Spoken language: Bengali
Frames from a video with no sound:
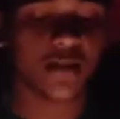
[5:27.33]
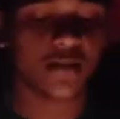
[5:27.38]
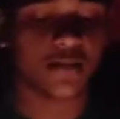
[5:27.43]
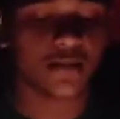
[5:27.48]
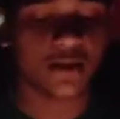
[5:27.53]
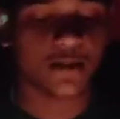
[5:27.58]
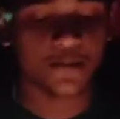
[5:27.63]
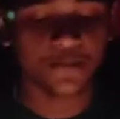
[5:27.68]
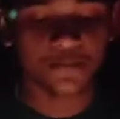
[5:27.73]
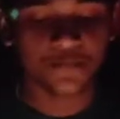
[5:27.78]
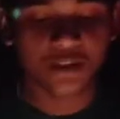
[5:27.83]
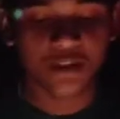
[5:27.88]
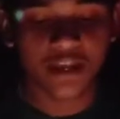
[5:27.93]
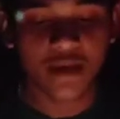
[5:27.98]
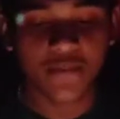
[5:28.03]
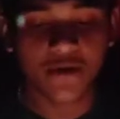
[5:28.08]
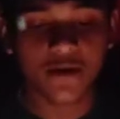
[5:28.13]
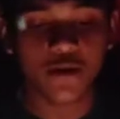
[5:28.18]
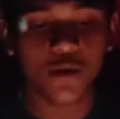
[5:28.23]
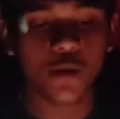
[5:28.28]
থাকবে
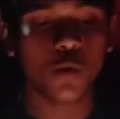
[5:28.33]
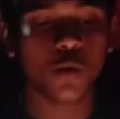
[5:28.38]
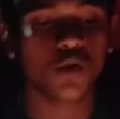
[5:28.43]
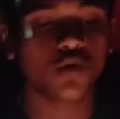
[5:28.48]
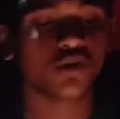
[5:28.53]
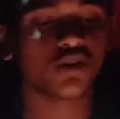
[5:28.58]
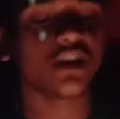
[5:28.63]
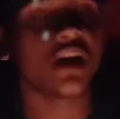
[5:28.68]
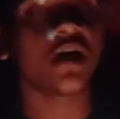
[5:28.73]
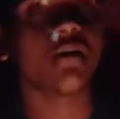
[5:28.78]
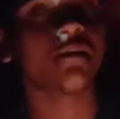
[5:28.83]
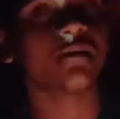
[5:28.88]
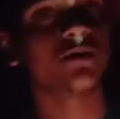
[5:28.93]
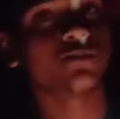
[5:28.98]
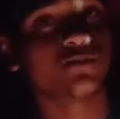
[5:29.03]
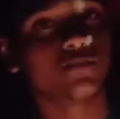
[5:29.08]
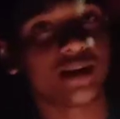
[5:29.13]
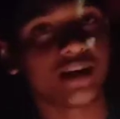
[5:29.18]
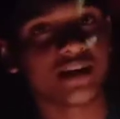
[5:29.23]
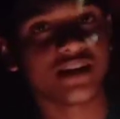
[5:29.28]
এবার ওর যে আমার
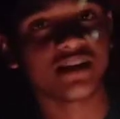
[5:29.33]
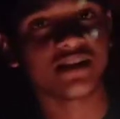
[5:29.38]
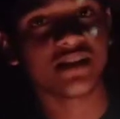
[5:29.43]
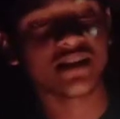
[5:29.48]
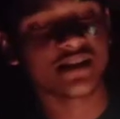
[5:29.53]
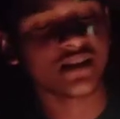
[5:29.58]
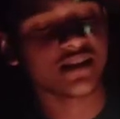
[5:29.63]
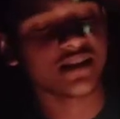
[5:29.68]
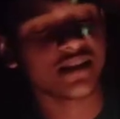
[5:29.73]
বাইসেন্স এই